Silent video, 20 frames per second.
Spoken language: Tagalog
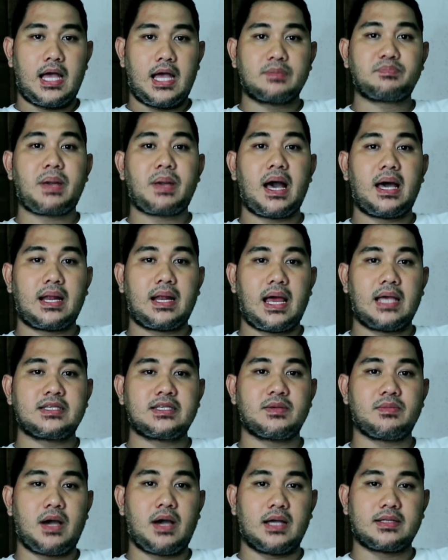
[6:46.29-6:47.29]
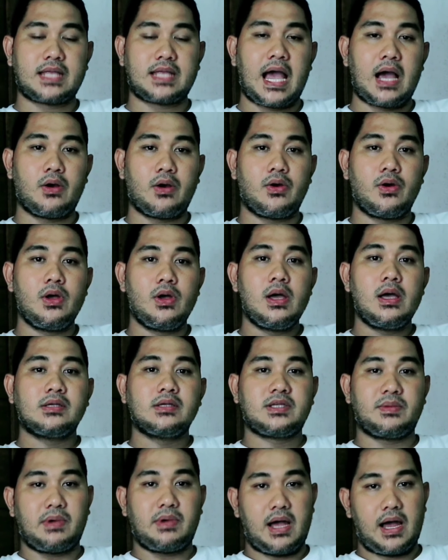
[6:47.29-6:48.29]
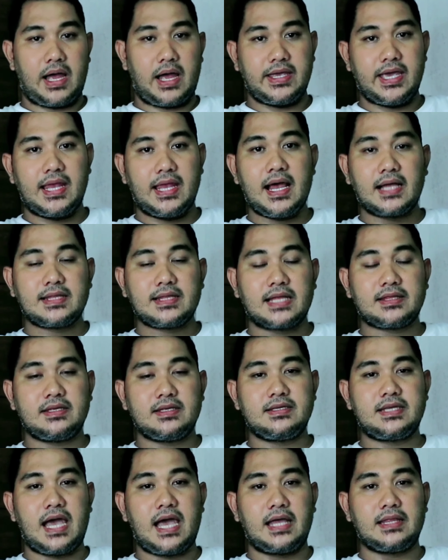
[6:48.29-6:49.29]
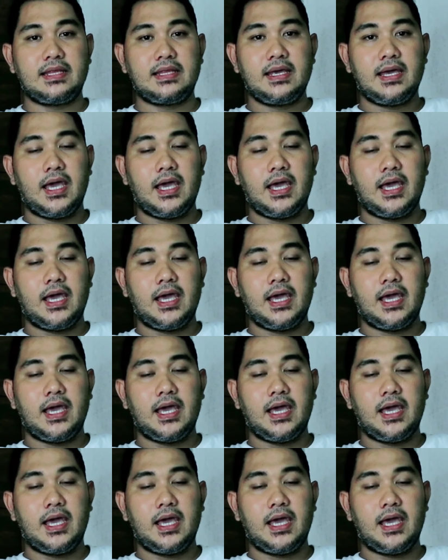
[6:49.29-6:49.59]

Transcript: At para sa mga tao, sa mga kayelak natin dyan,